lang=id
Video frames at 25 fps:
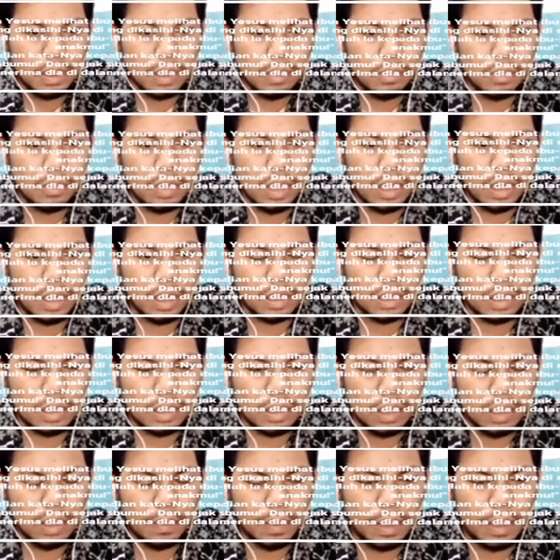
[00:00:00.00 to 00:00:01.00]
Kemudian
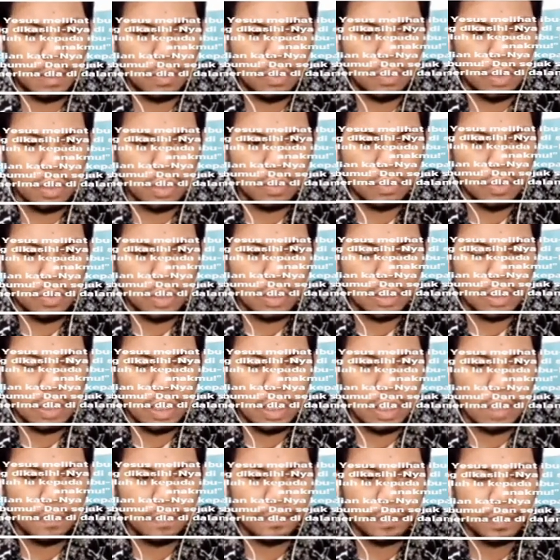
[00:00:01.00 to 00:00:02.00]
katanya kepada
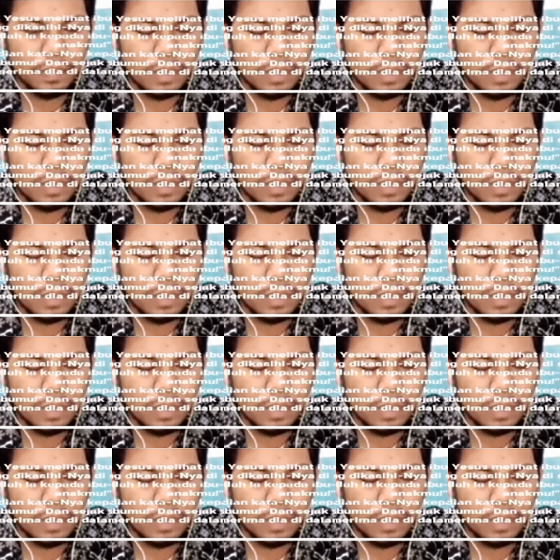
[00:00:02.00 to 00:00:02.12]
murid-muridnya,